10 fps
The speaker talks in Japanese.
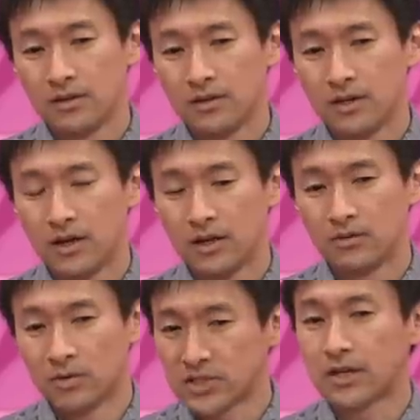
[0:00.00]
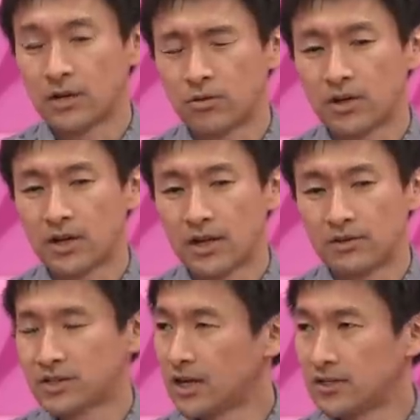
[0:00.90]
あの、まあ、支援がこれからや
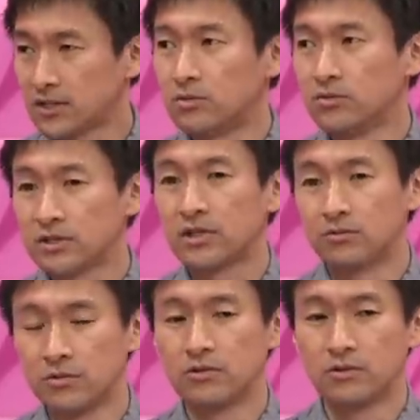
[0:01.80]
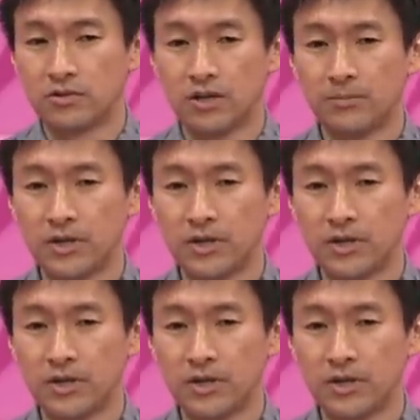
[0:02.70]
るチャレンジだと思うんですけどもやっ